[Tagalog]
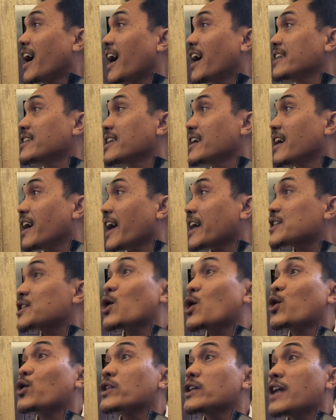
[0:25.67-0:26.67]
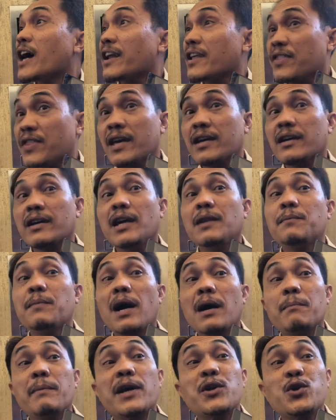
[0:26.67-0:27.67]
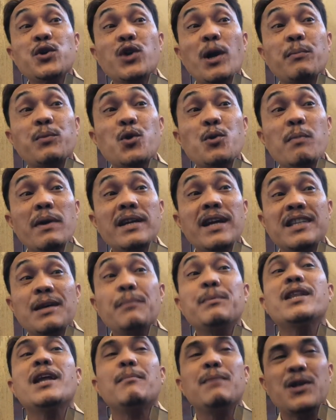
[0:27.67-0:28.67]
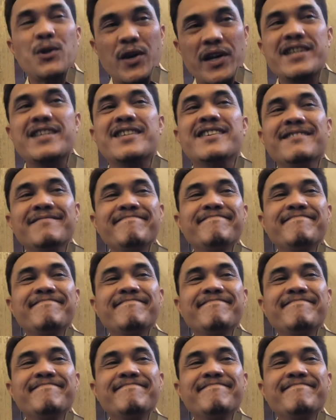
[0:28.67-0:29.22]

an uh, extraordinary thing. In fact, meron yung approval ng DPWH.